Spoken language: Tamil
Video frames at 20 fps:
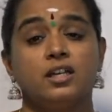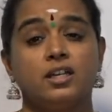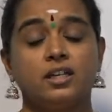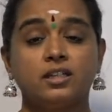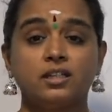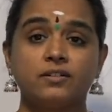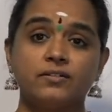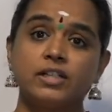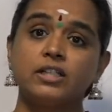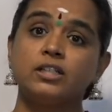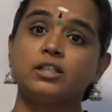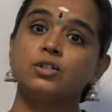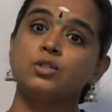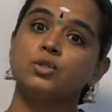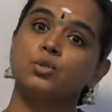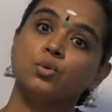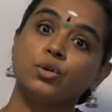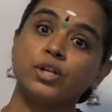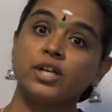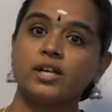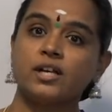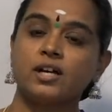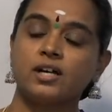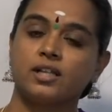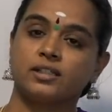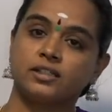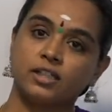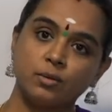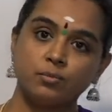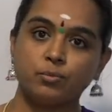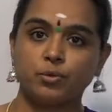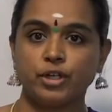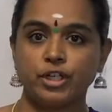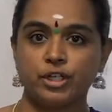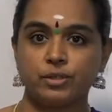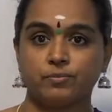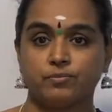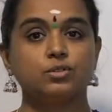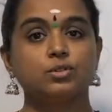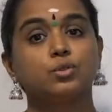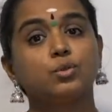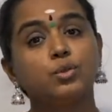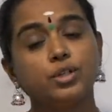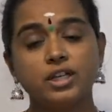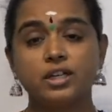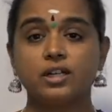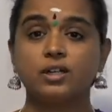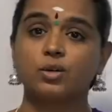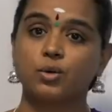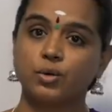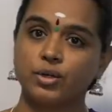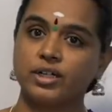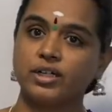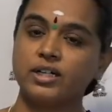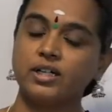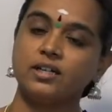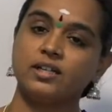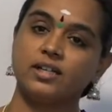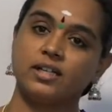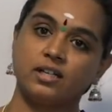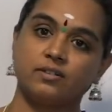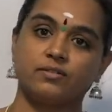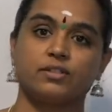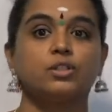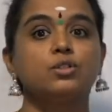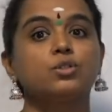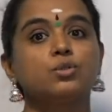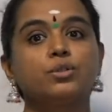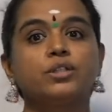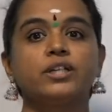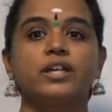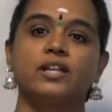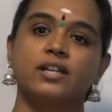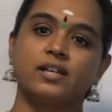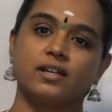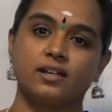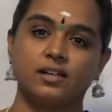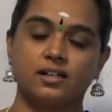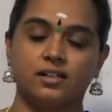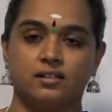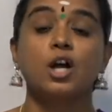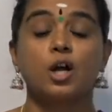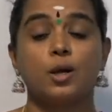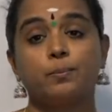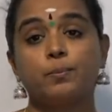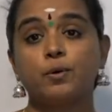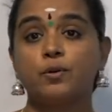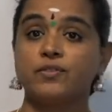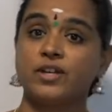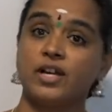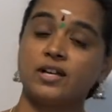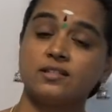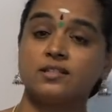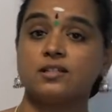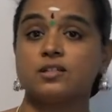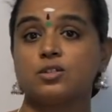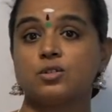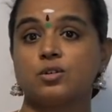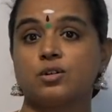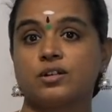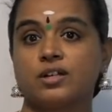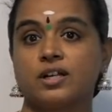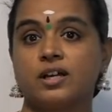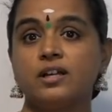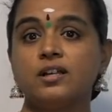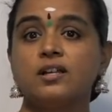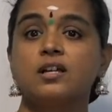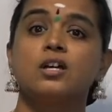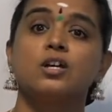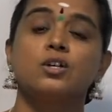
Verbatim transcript: இதை வந்து சூரியனால தான் முடியும் சூரியனை கொண்டு என்னை வந்து சுட்டேறியுங்கள் அப்போ வியாசர் சொல்றார்